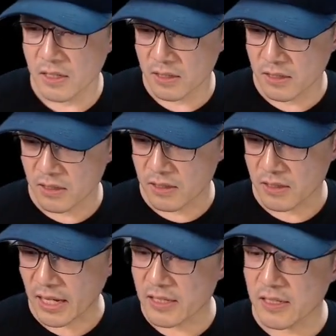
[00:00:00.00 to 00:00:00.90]
그
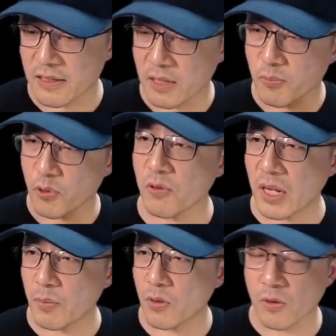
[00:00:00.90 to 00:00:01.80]
당신들이
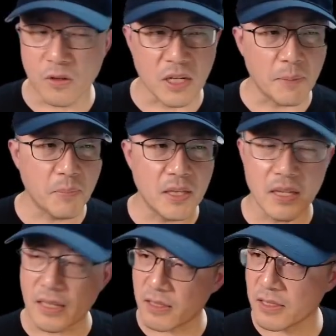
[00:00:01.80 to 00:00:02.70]
프로그래머고
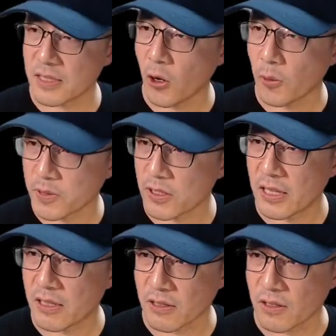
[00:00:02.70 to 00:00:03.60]
그래픽 아티스트가 없어
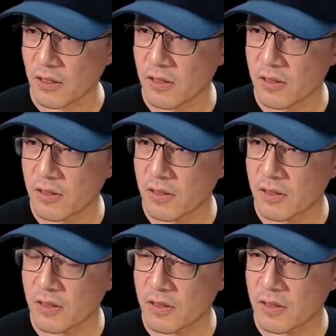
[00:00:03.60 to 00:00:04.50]
예를 들어서
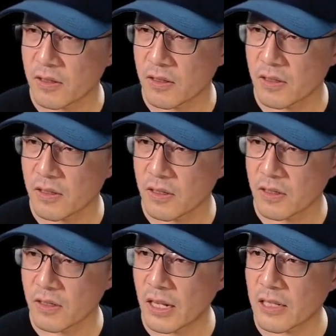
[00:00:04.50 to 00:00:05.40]
아.
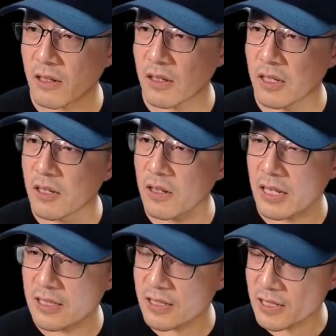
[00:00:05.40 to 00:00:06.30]
네. 그래서 이런
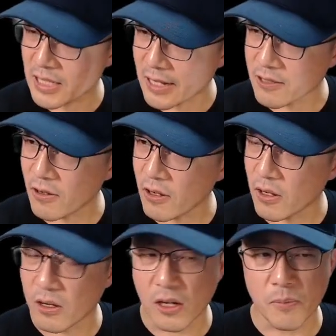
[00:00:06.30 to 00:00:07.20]
에셋을 사서
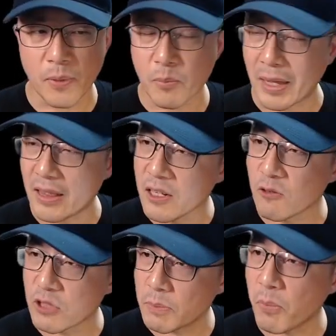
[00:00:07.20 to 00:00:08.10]
어, 뭐
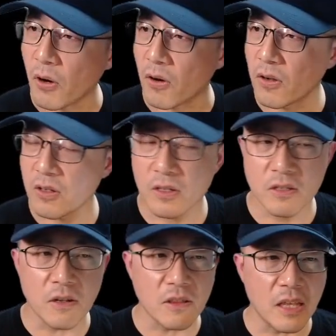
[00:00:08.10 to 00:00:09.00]
만들고 싶어
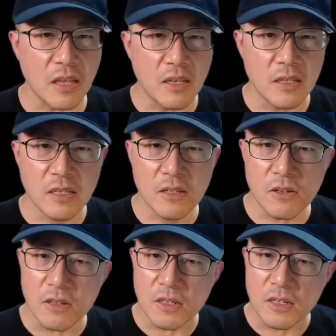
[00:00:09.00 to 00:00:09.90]
그럴 때 오.
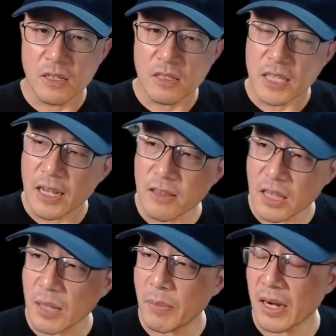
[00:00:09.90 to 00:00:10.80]
이거를 사야
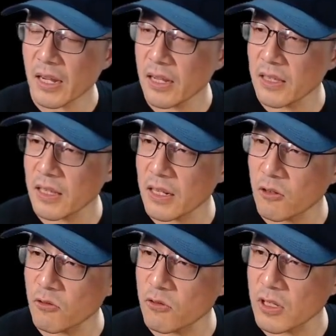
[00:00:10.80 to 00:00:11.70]
되나 말아야
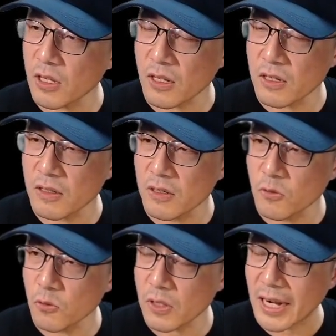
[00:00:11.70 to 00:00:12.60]
되나라고 이렇게 그
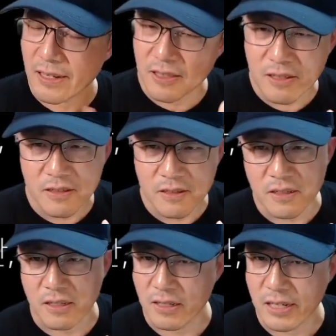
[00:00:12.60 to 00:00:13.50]

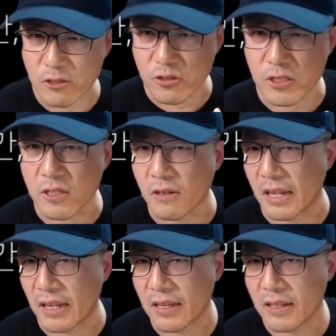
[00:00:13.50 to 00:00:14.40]
갈등을 할 수 있을 거야